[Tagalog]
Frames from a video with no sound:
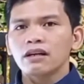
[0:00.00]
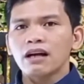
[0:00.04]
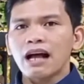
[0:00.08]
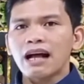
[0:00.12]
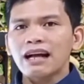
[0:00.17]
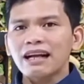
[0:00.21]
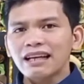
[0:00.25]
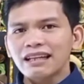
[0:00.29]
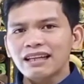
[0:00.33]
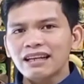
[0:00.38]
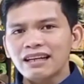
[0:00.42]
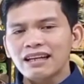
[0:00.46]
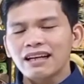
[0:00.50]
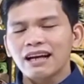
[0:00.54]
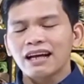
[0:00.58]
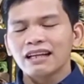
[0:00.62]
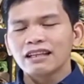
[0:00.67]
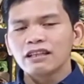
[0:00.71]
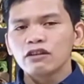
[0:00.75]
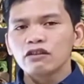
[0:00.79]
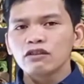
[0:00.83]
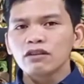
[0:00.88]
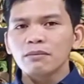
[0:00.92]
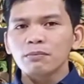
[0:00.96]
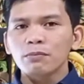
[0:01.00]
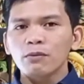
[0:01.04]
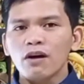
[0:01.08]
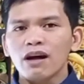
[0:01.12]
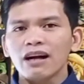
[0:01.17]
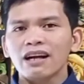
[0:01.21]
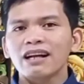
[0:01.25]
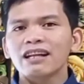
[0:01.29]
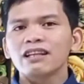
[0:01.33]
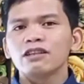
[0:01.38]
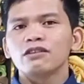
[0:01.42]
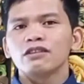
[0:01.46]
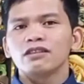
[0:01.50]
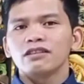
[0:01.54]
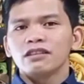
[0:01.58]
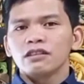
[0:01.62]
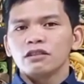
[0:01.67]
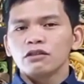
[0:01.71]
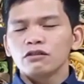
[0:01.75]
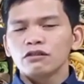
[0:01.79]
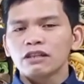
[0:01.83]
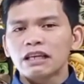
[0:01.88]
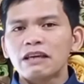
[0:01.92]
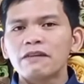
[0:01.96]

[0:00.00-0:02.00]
agad-agad, yun na po agad yung